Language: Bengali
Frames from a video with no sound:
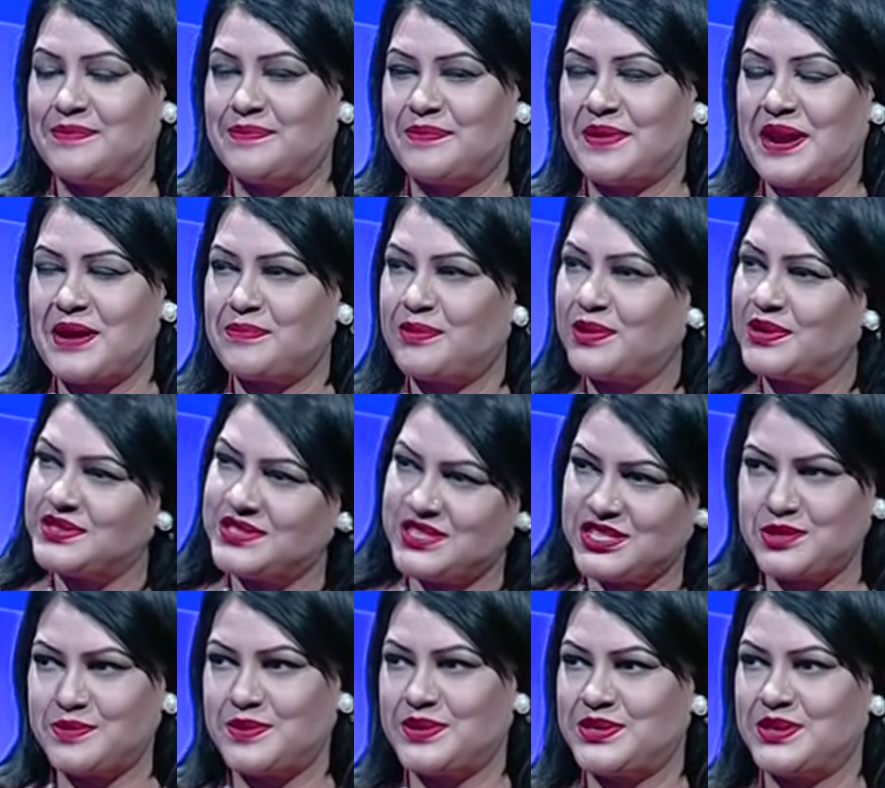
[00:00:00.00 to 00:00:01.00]
প্রায়
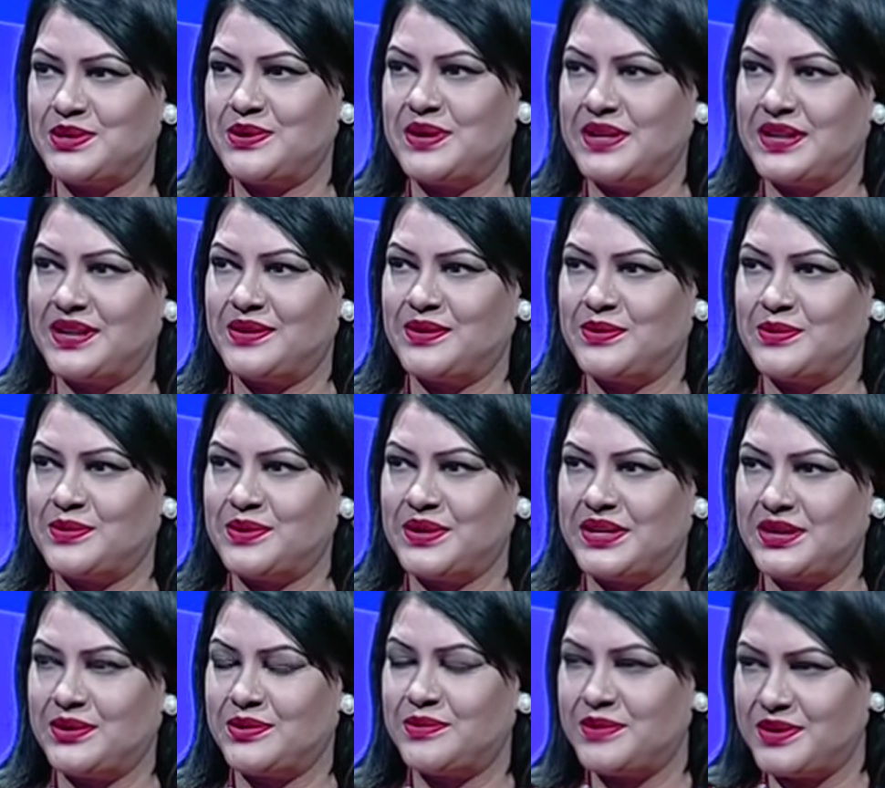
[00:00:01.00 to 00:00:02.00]
পঞ্চাশ বছর হয়ে গেল
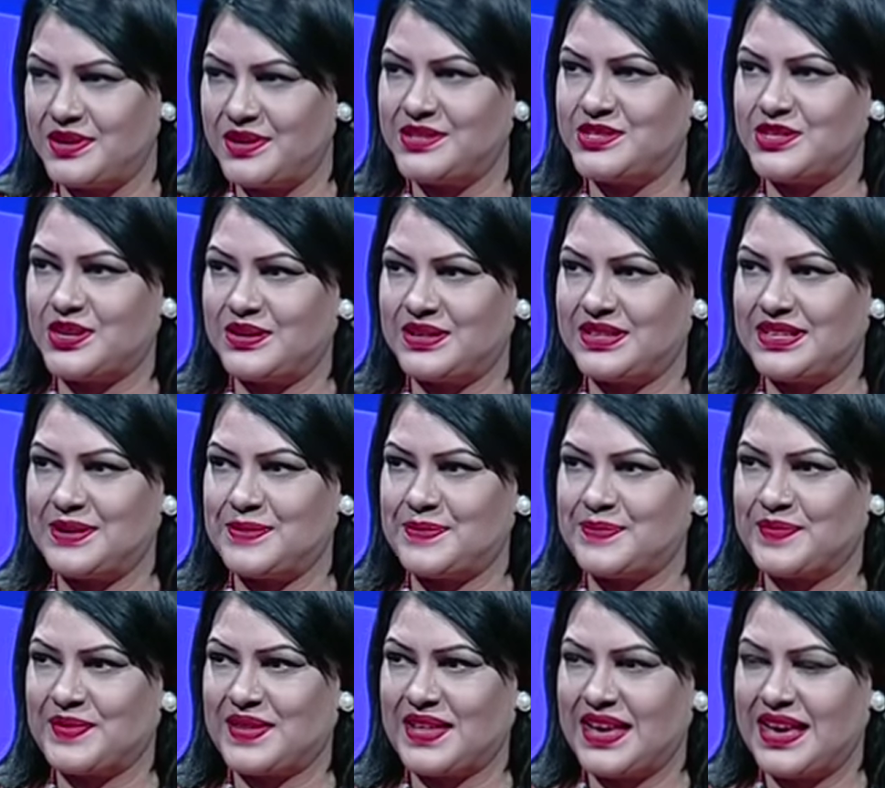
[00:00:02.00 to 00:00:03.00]
এই অভিনয় জগতে
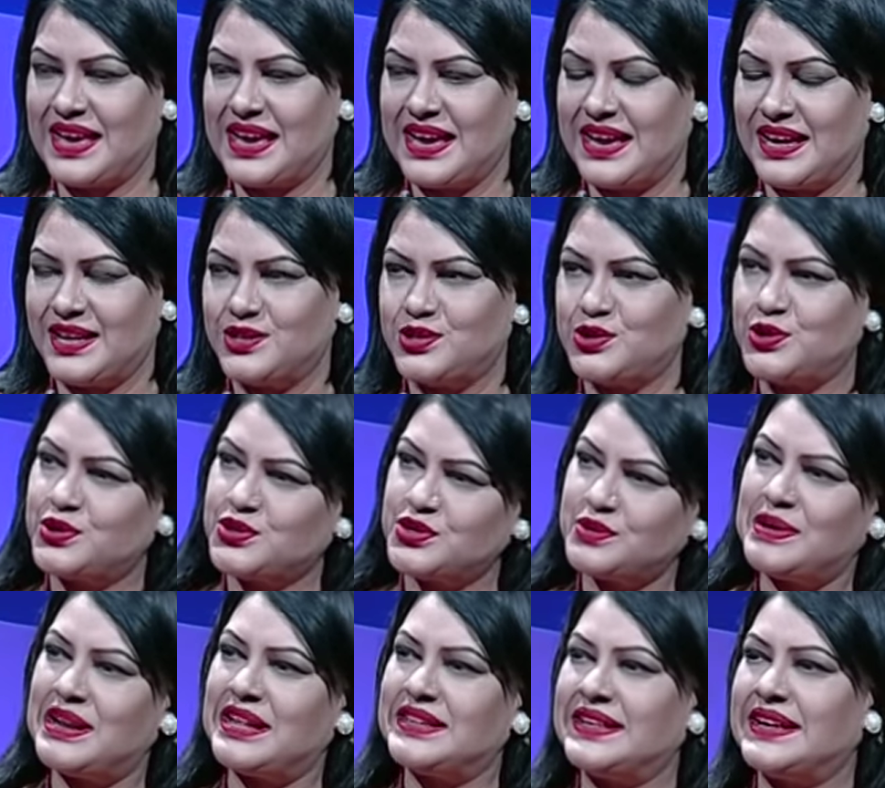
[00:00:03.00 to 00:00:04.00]

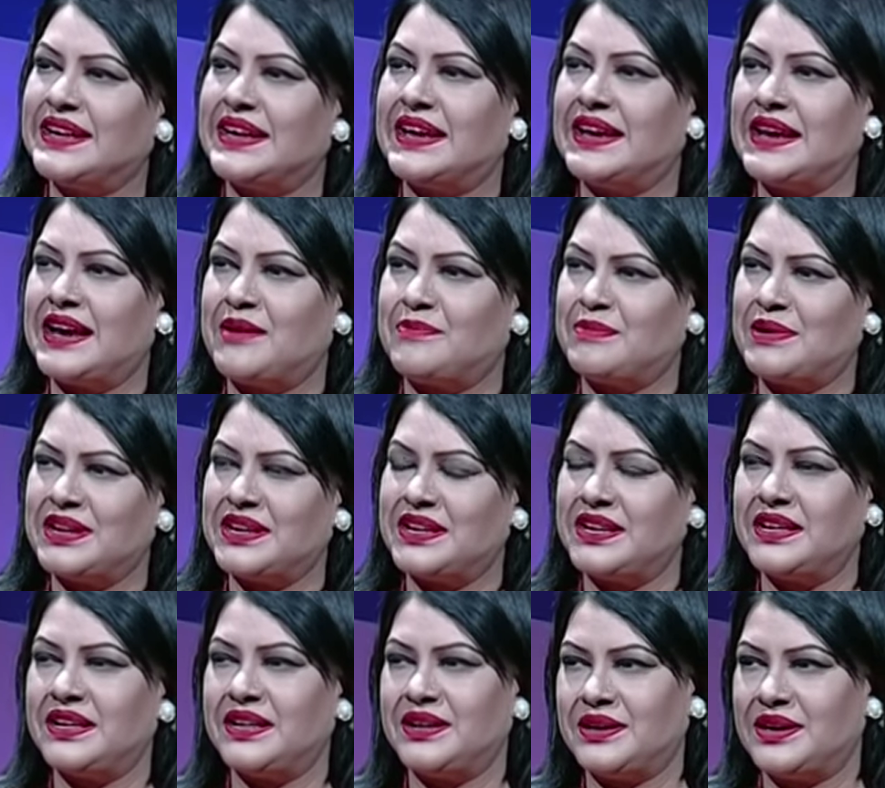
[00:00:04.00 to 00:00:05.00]
ছোটবেলা থেকে আপনার
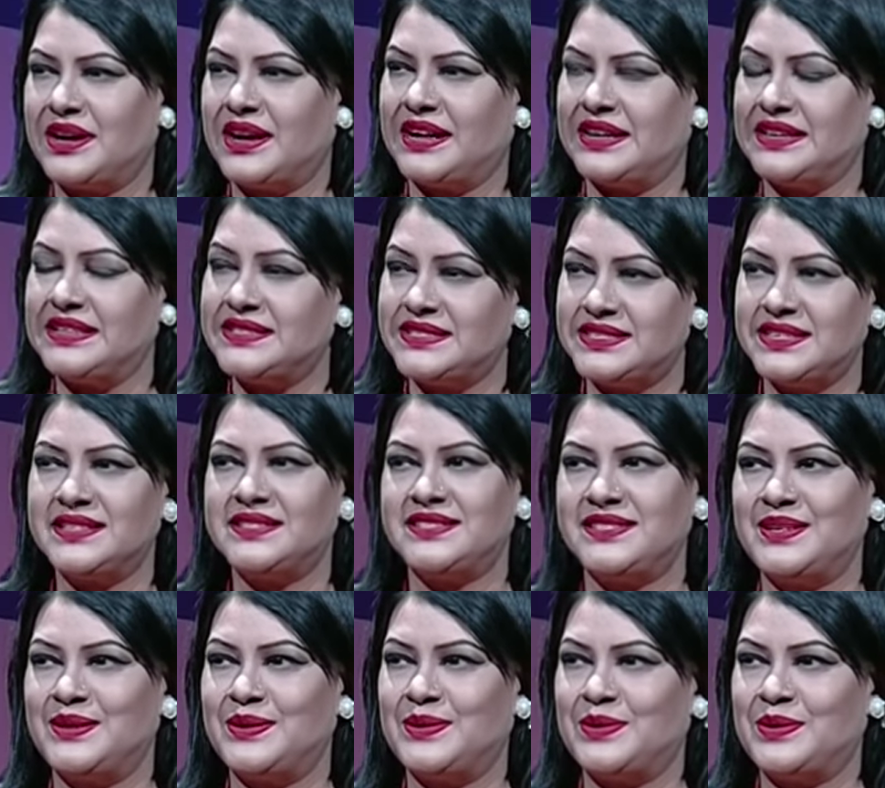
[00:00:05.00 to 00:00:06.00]
কি ইচ্ছে
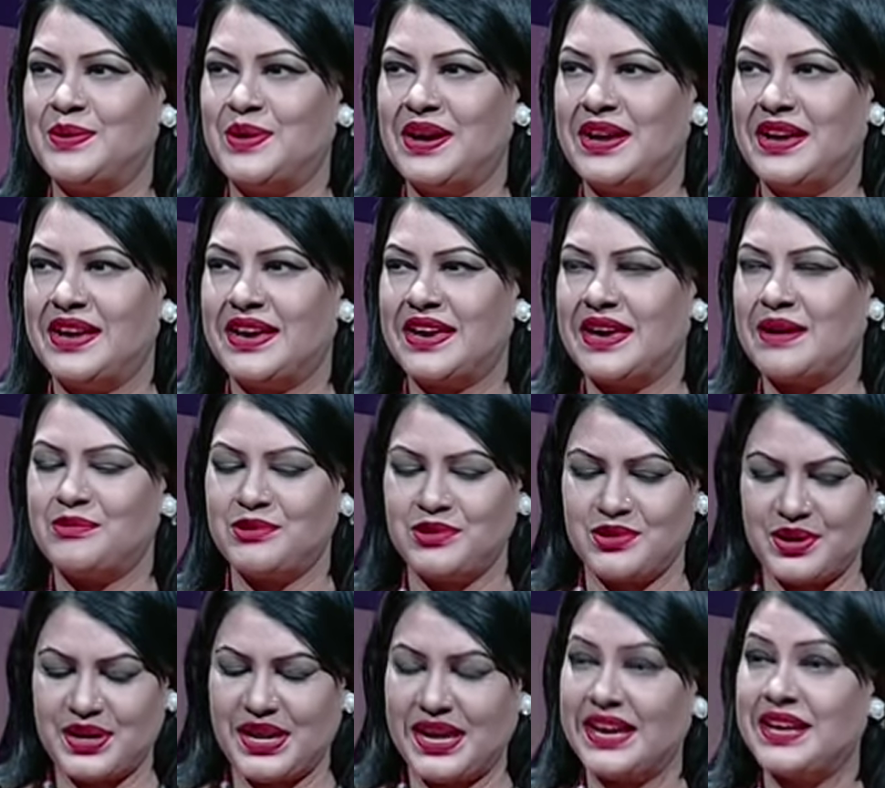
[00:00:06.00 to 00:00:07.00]
ছিল কেমন
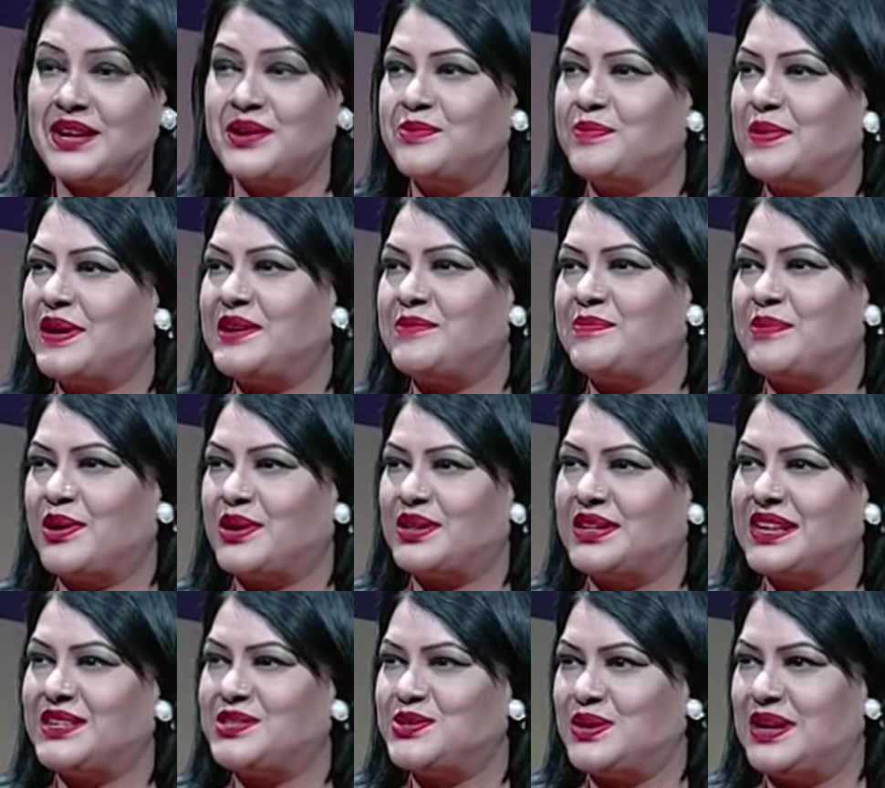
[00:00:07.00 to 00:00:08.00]
করে এই রূপালী
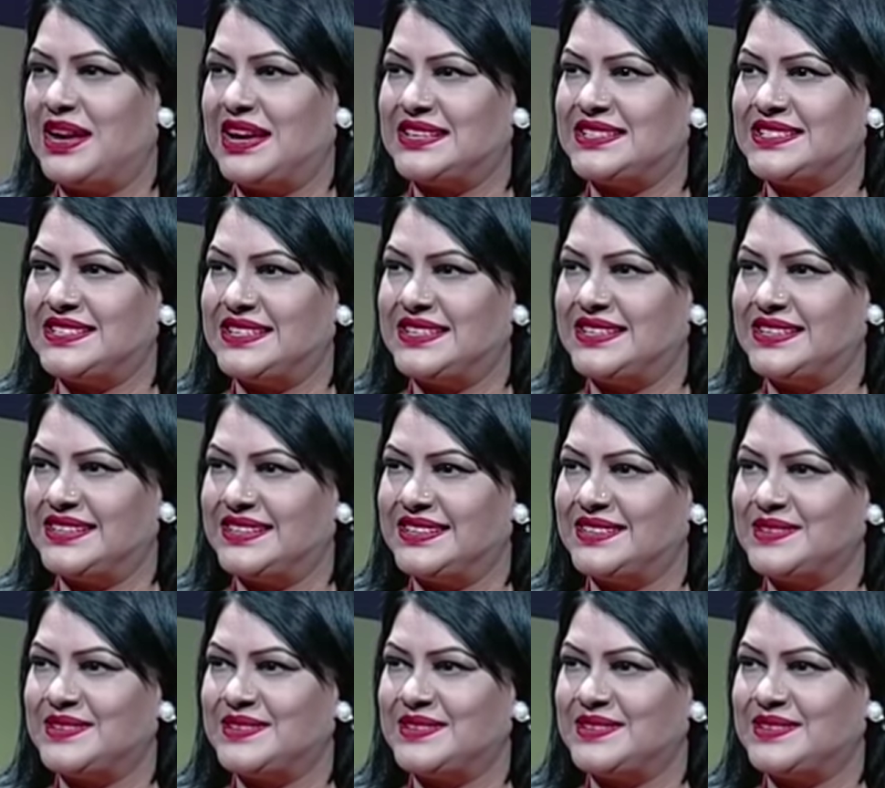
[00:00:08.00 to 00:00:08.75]
পর্দায় চলে আসলেন